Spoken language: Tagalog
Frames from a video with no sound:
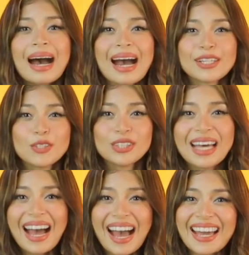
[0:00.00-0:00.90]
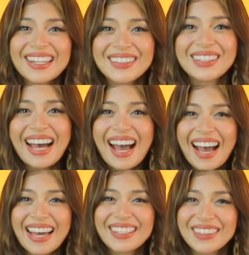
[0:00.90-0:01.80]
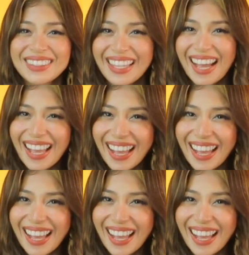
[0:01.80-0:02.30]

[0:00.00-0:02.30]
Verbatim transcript: Ano na, ano na, ano na